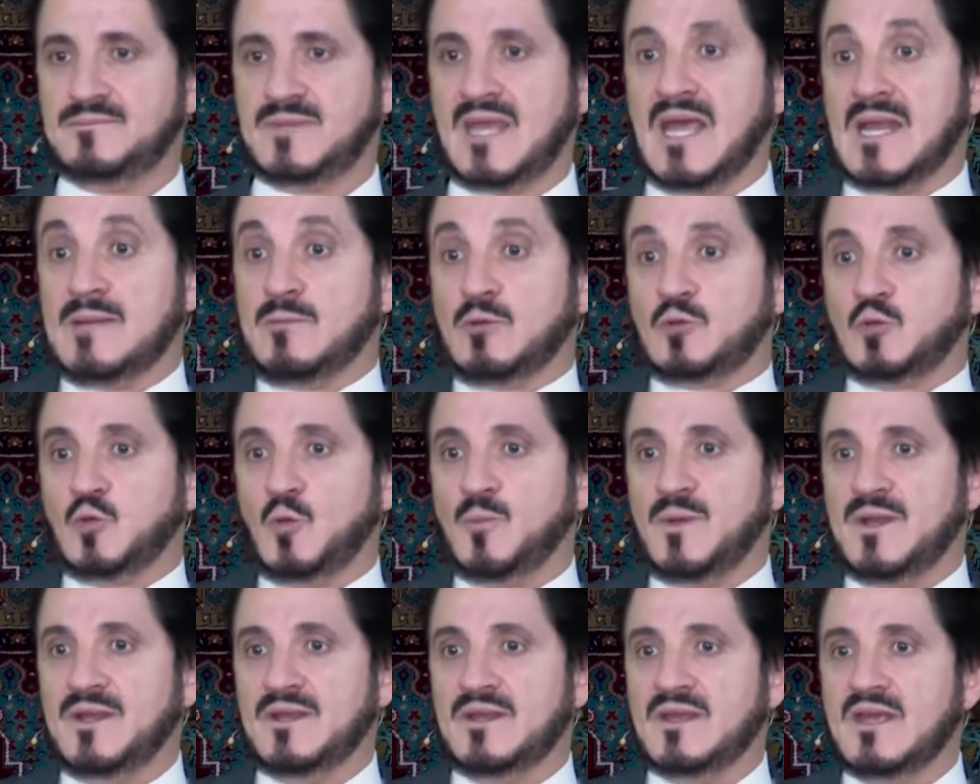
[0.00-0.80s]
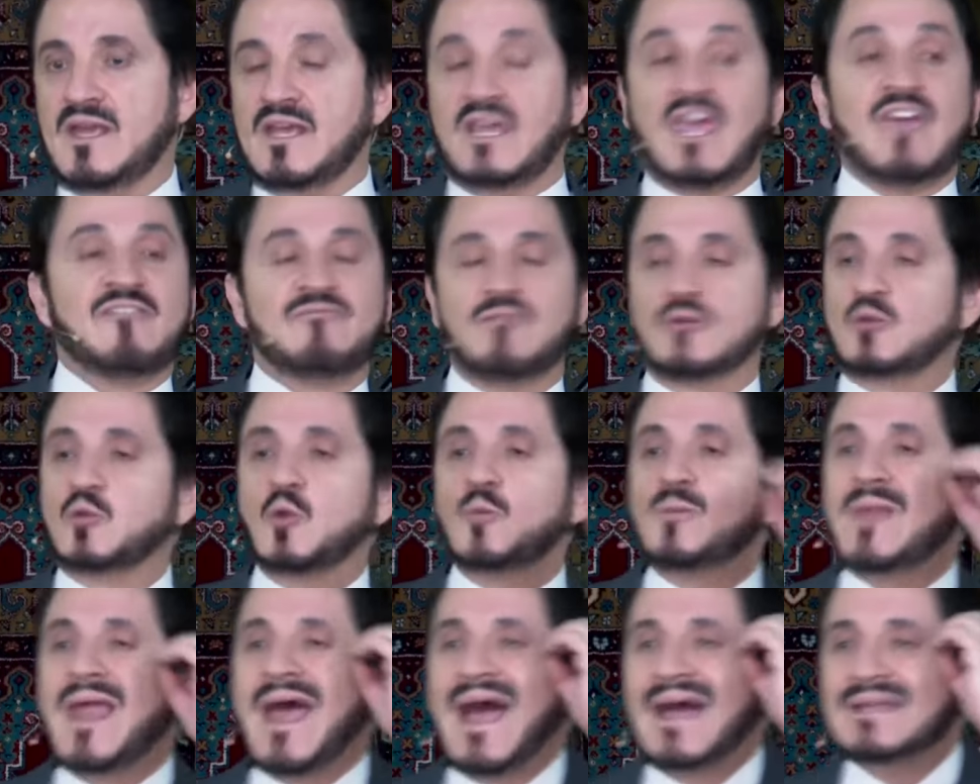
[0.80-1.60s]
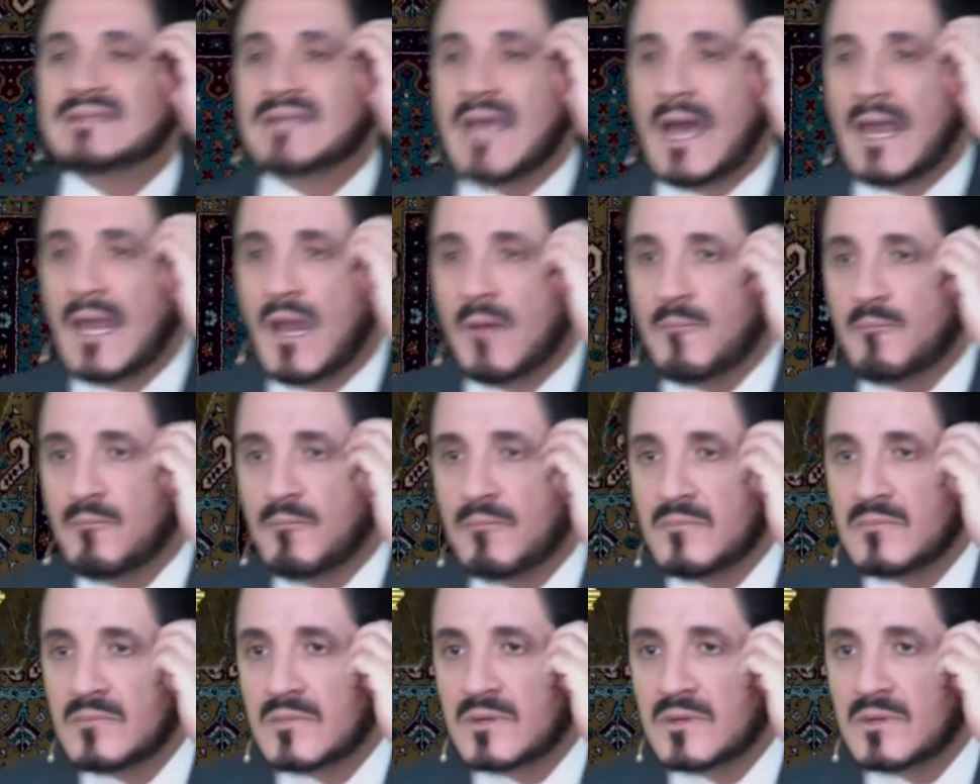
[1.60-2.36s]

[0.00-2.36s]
كان مطلوبا كيف مطلوب لا أحد يعلم